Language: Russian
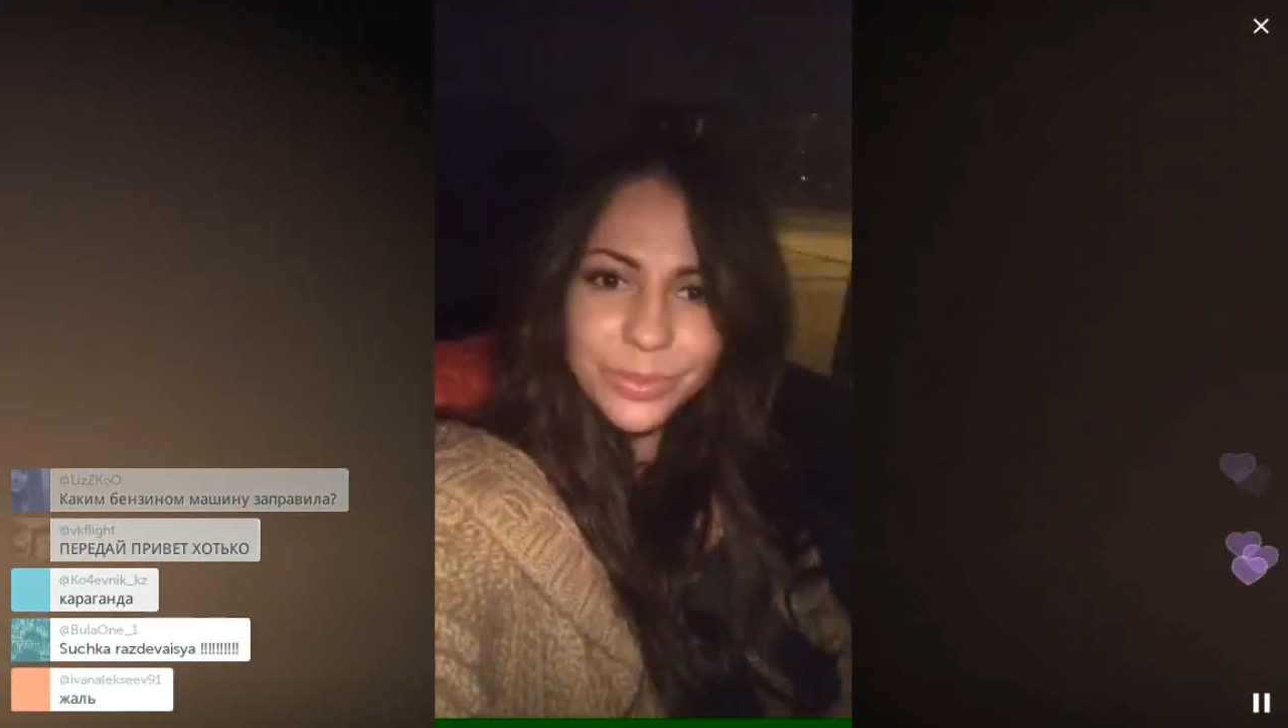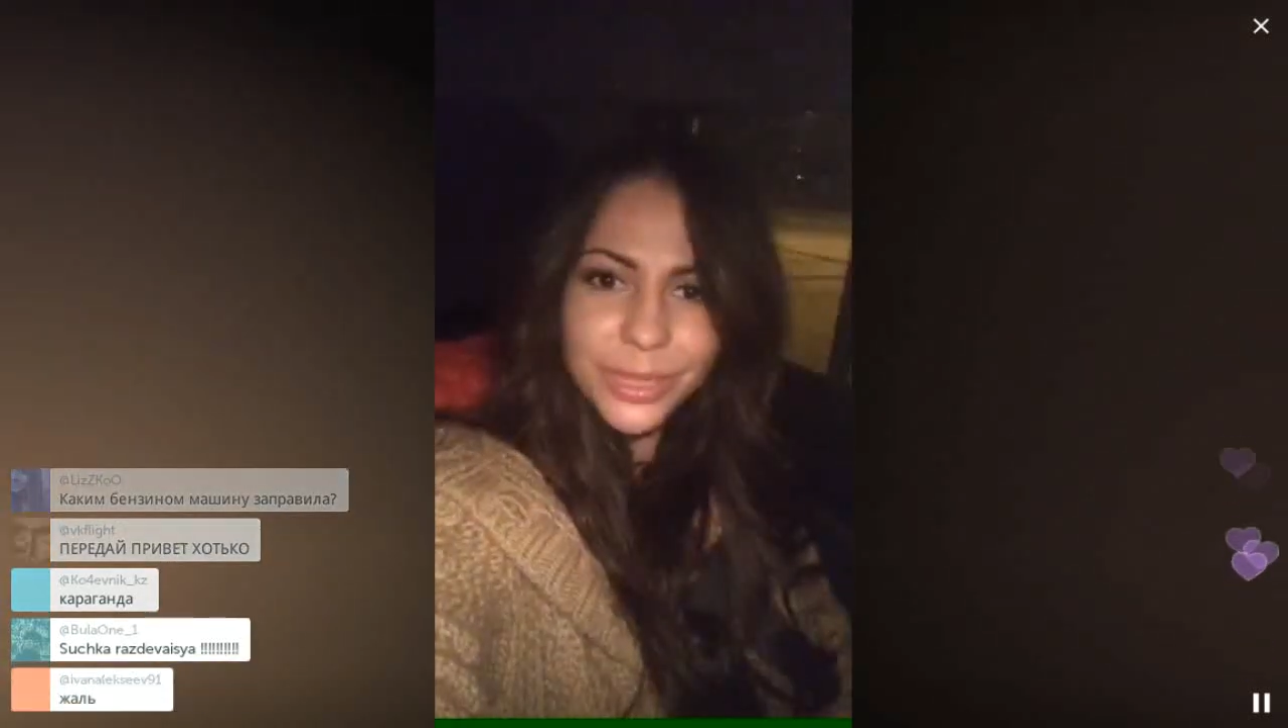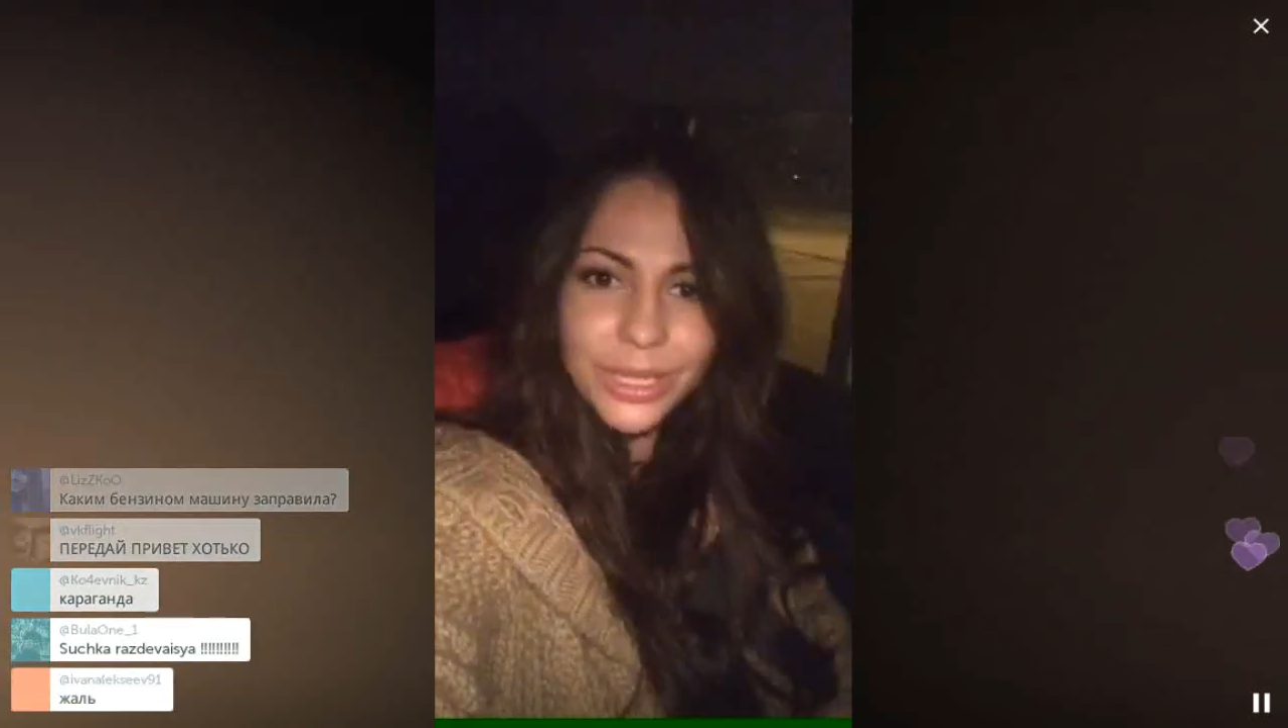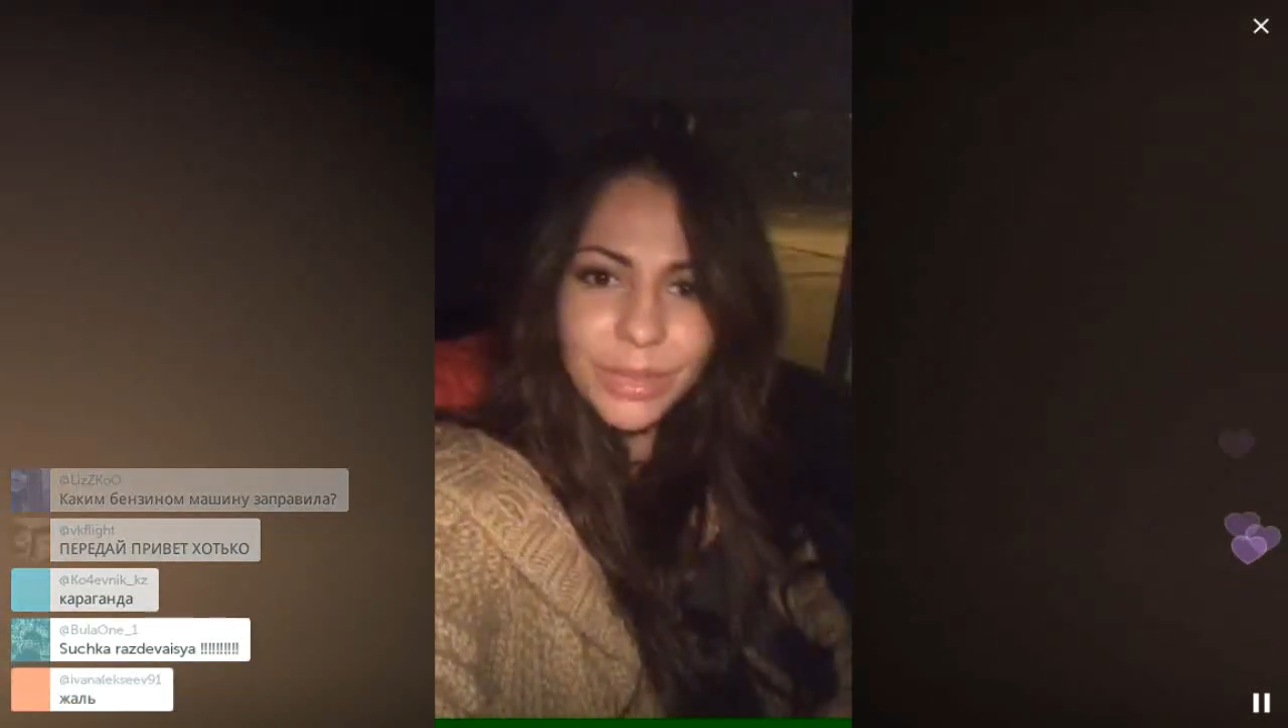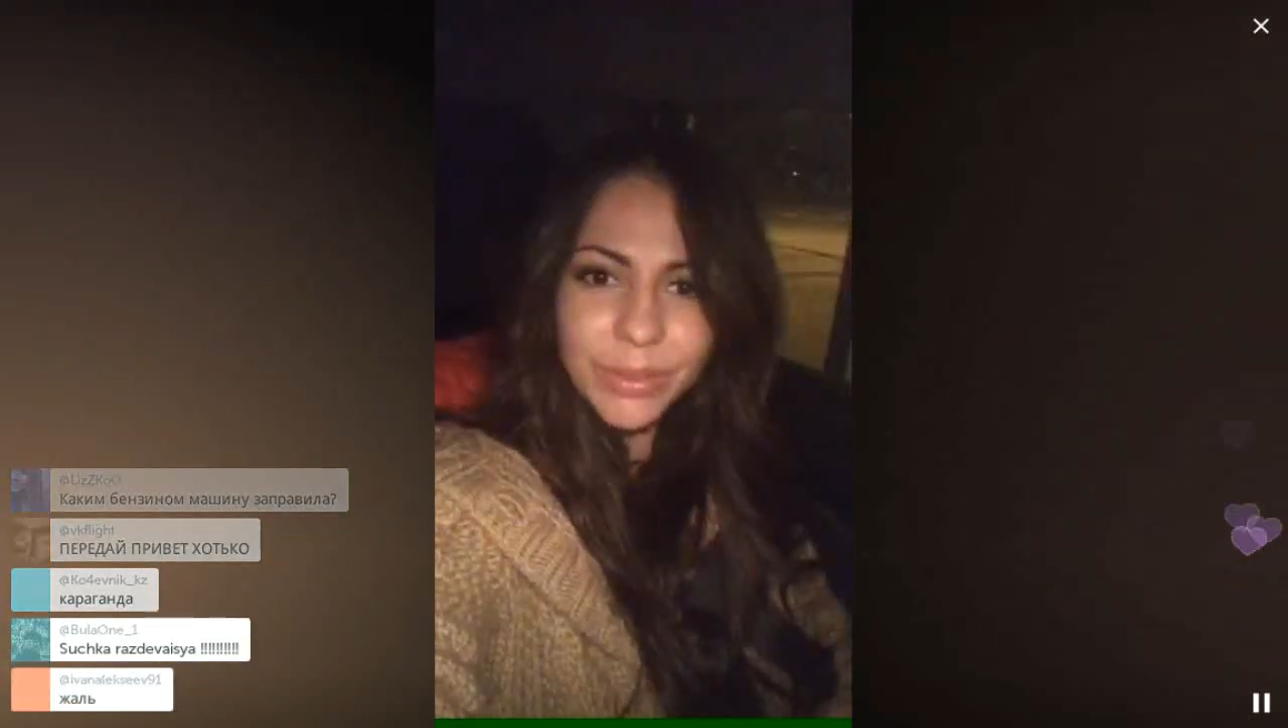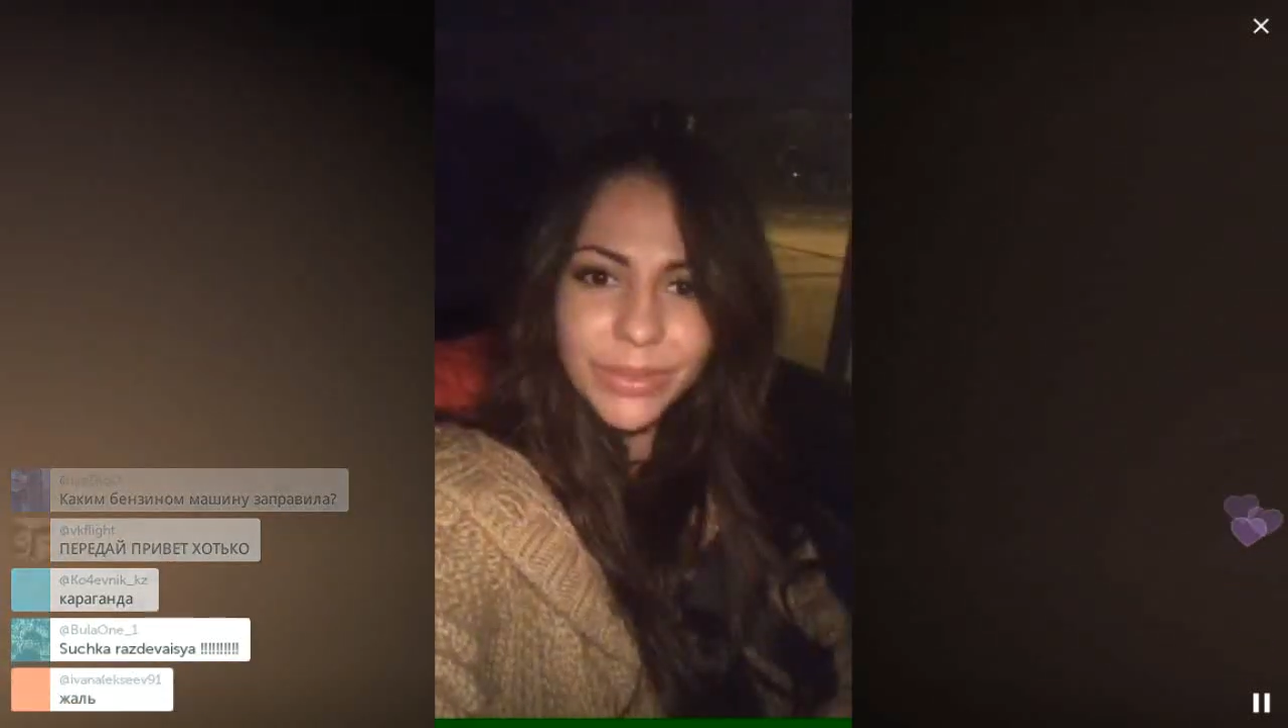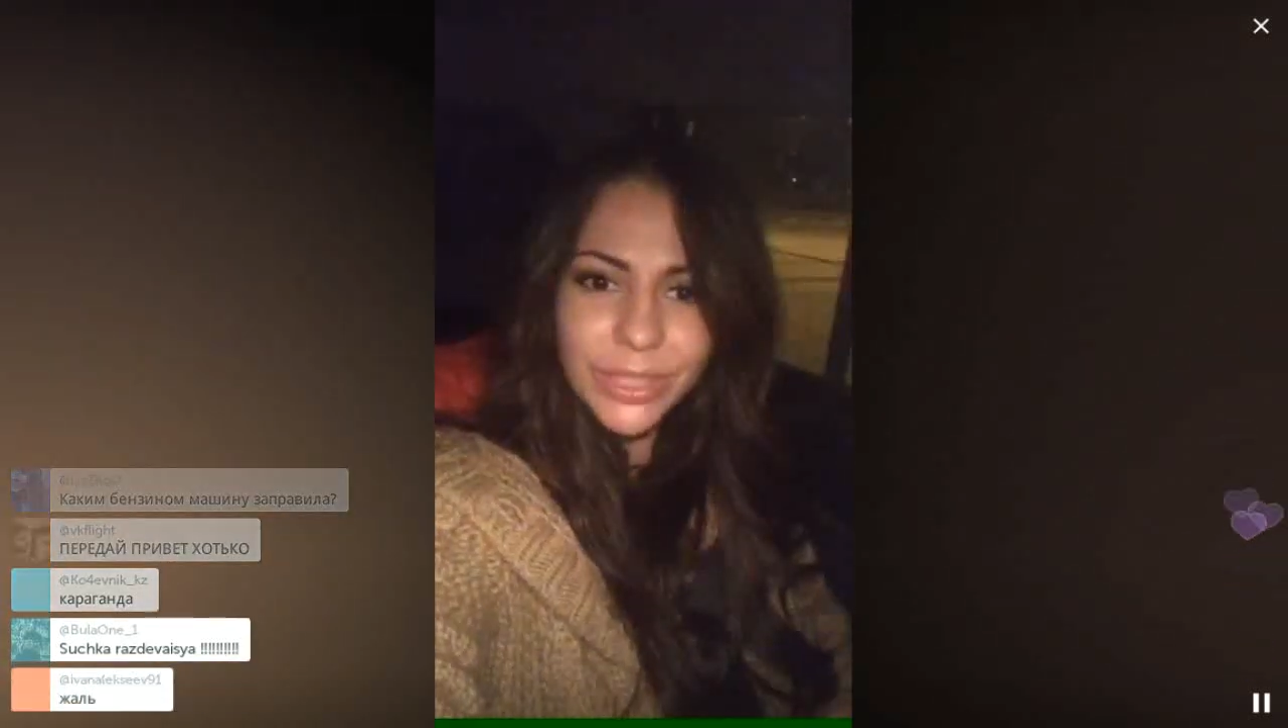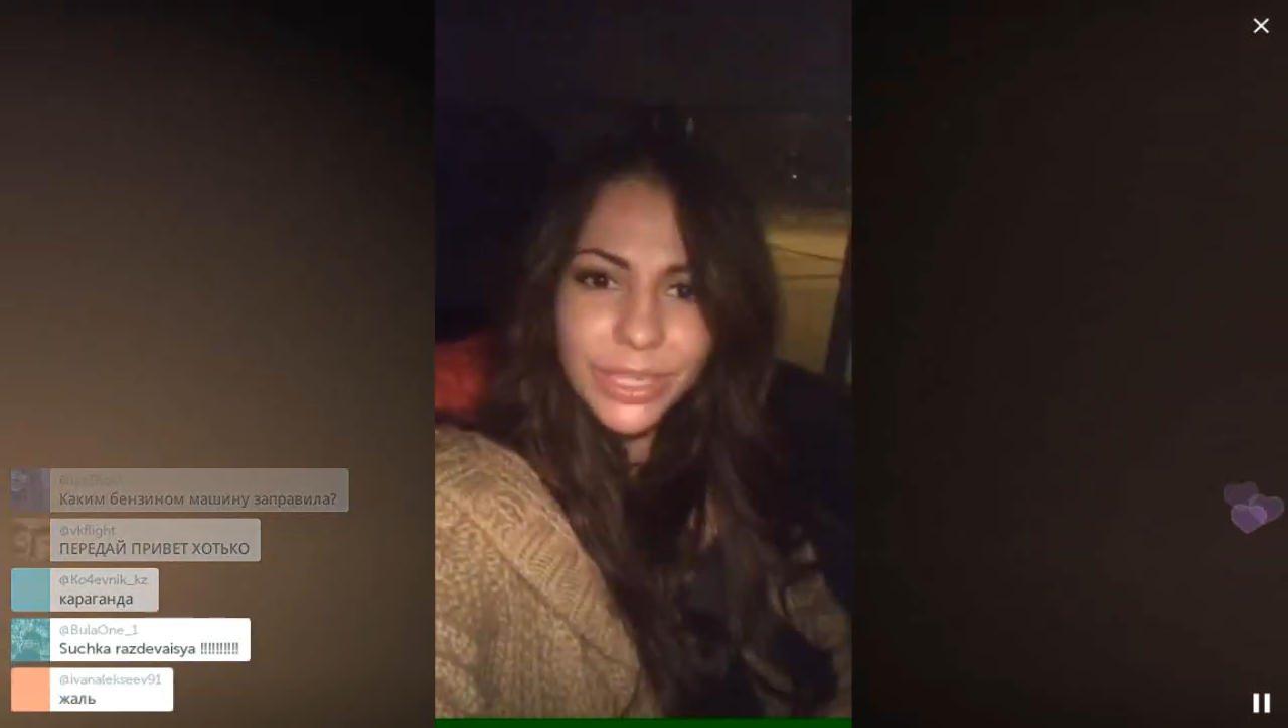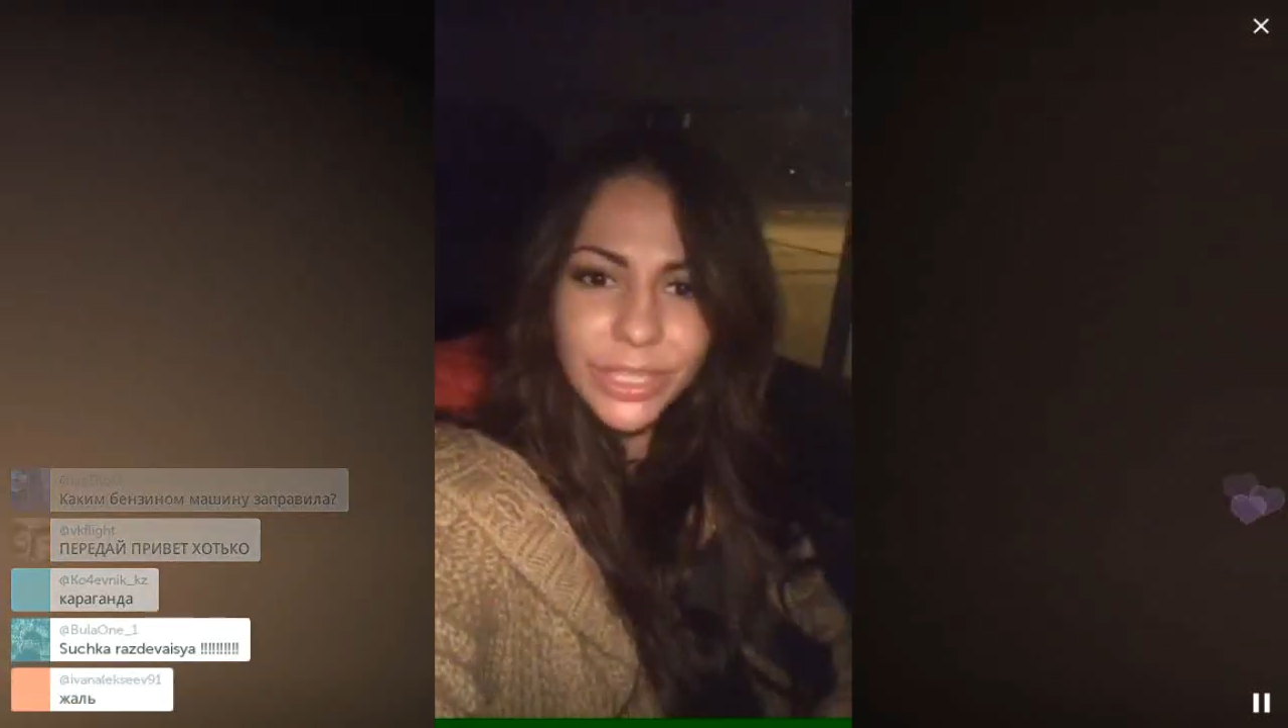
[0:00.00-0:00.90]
Передай привет